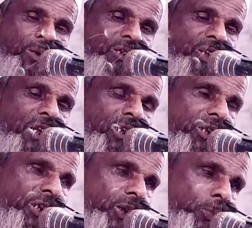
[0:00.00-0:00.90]
হাফেজ
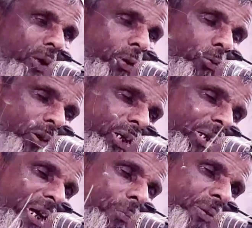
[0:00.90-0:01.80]
তিরিশ পাড়া
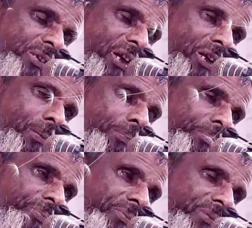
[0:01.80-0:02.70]
কোরআনের হাফেজা
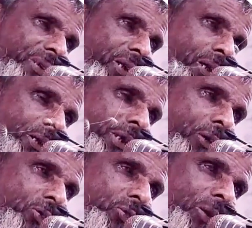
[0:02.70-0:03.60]
ইয়া
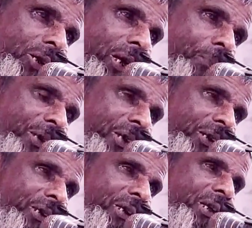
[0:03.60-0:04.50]
রসুল্লাহ
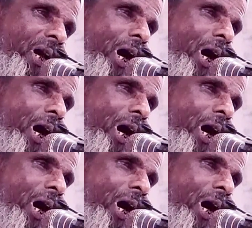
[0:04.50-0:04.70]
আম্মাজানকে